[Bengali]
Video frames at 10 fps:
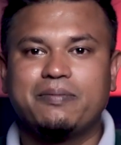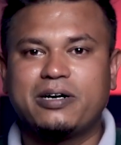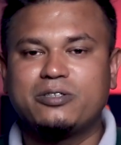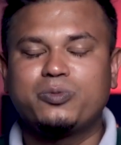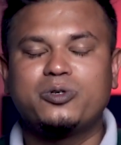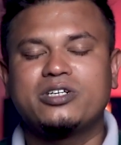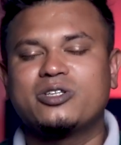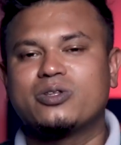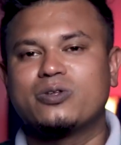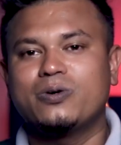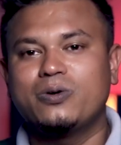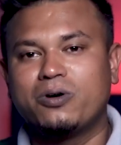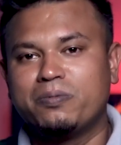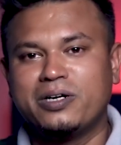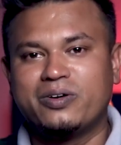পাসপোর্টের তথ্য
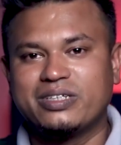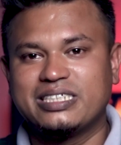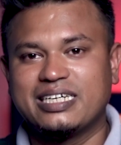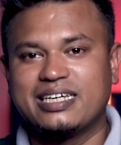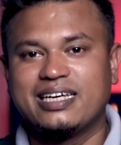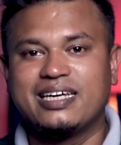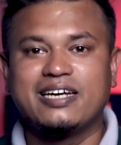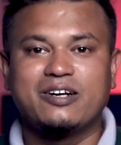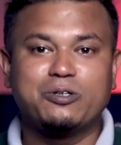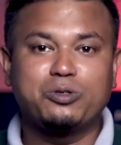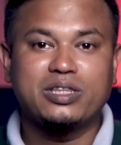গরমিল রয়েছে গত